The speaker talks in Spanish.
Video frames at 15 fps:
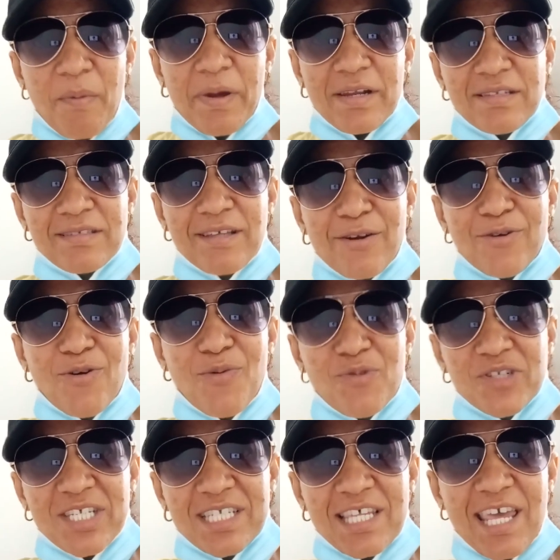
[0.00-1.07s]
amanecieron, cómo
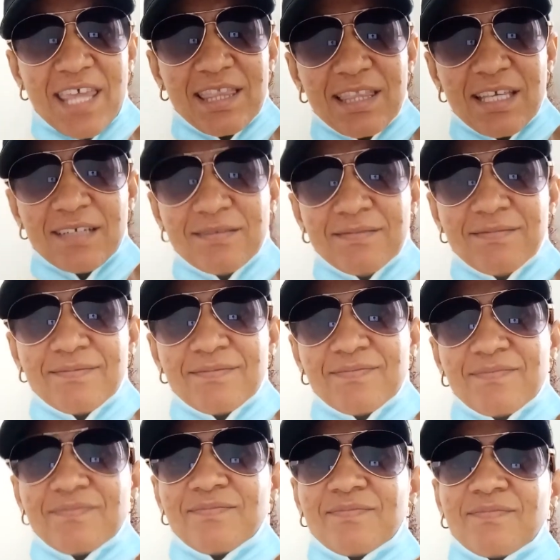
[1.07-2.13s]
se sienten.
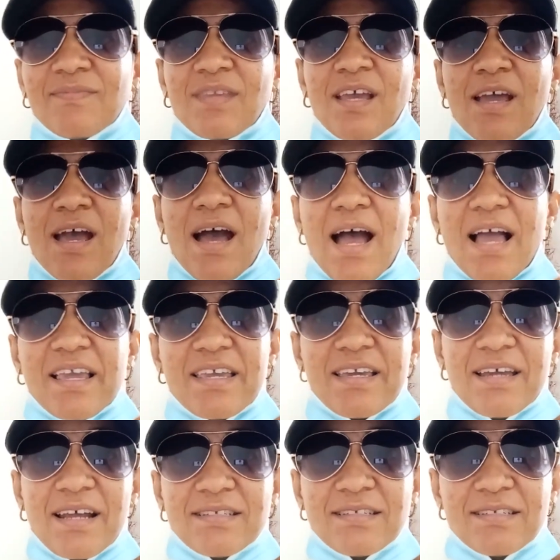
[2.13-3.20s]
Aquí,
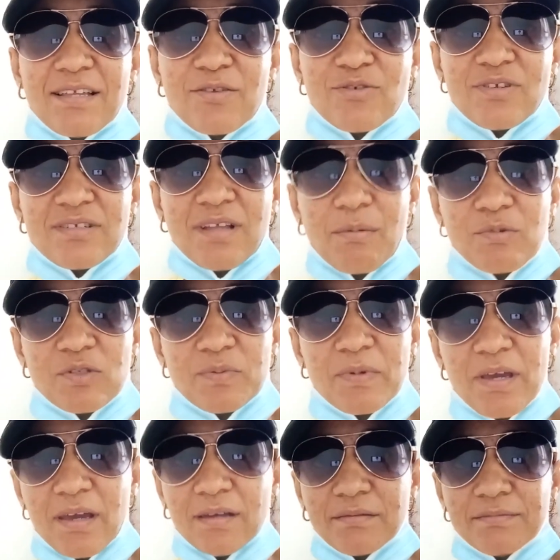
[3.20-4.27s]
gracias a Dios, estamos
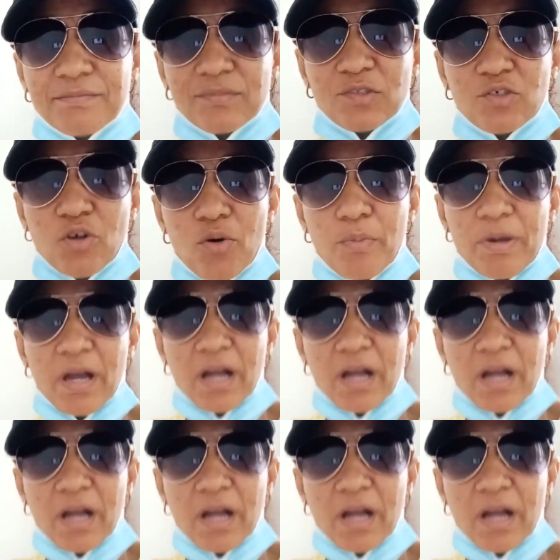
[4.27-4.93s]
bien. Yo me